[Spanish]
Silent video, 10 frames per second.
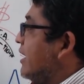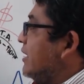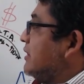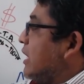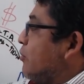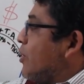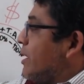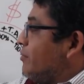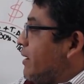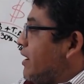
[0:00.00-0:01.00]

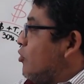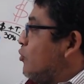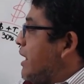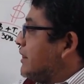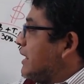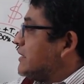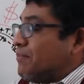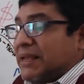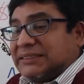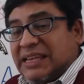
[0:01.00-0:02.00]
devuelven una tasa
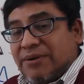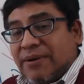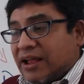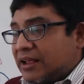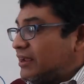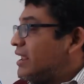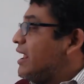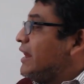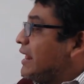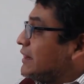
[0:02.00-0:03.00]
pasiva.
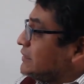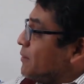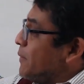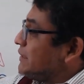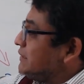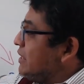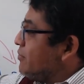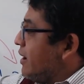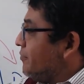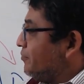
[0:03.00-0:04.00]
La tasa
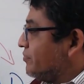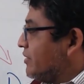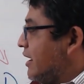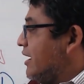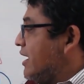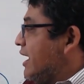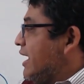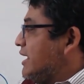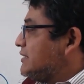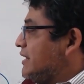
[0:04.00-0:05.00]
pasiva, ¿ya?
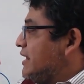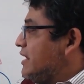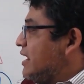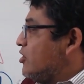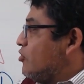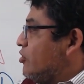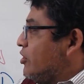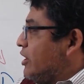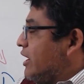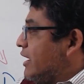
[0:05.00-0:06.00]
es el dinero
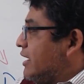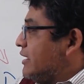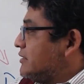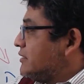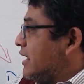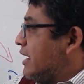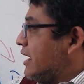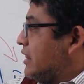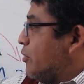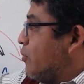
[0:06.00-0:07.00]
este,
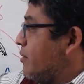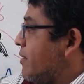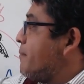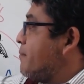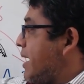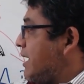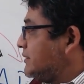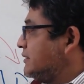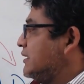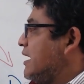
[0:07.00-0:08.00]
que devuelve
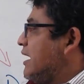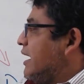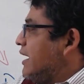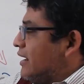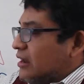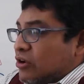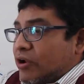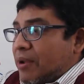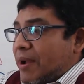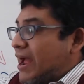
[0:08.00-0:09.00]
más lo
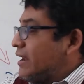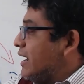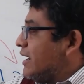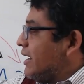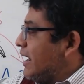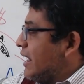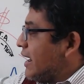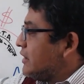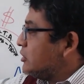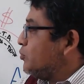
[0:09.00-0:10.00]
que va a ganar el
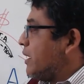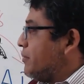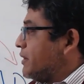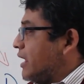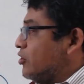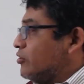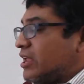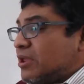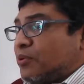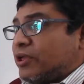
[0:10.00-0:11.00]
agente superavitario.
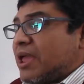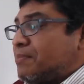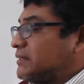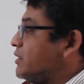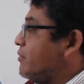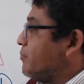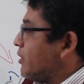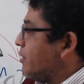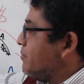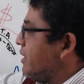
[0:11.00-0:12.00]
¿Y por qué es pasiva?
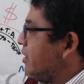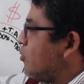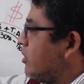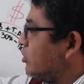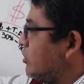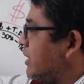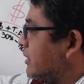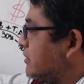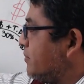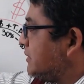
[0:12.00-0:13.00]
Porque miren cuánto es la
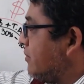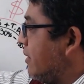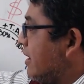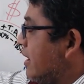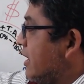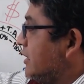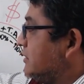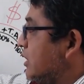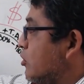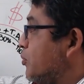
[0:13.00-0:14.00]
tasa pasiva.
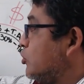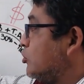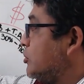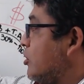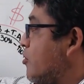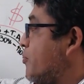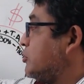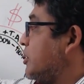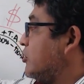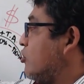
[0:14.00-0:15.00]

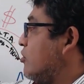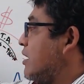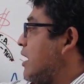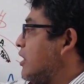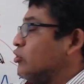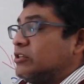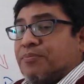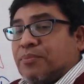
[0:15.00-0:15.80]
0.5% a 12%.